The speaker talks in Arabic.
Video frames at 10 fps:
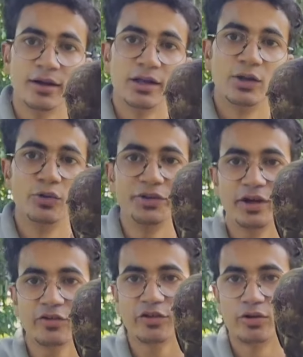لو انت
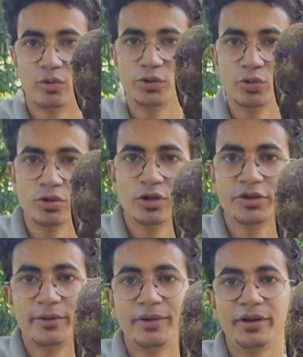عايز تروضه
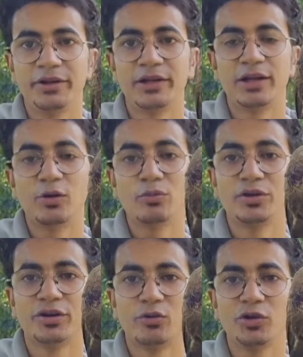طبعا احنا الاول
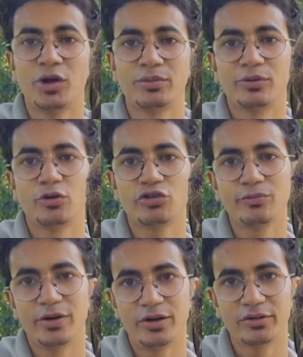بنروضه قبل ما نخش في مرحلة